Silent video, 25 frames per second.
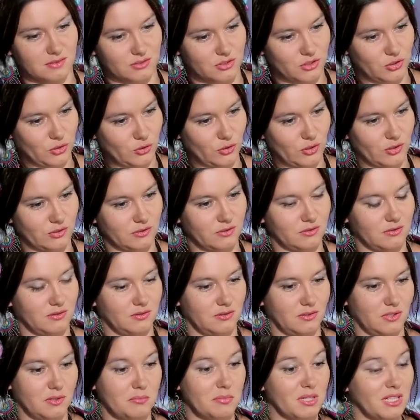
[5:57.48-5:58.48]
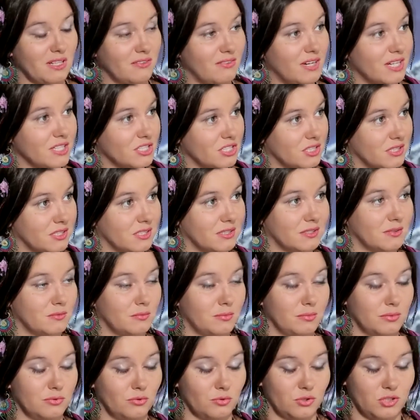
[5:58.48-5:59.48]
что э, немаловажно,
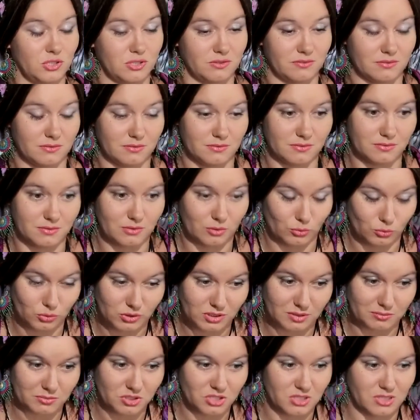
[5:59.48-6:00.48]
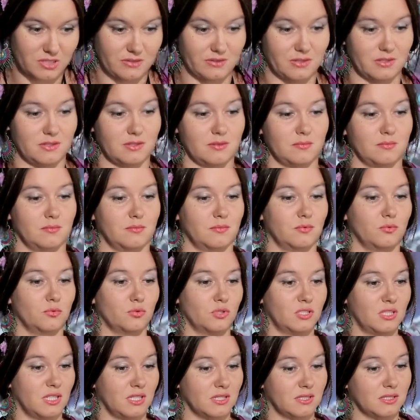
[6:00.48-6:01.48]
будучи русским человеком,
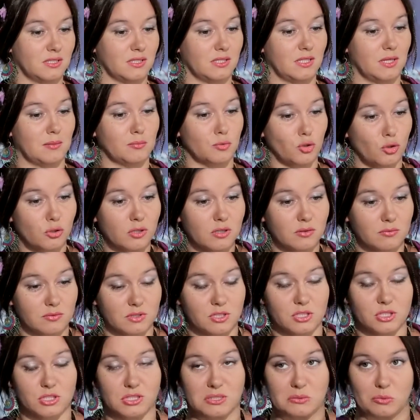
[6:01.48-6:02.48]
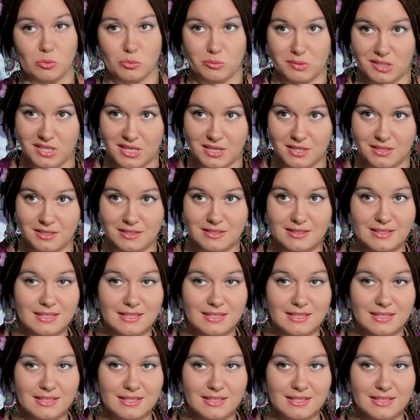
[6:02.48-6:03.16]
у Стаса намного выше, чем у меня.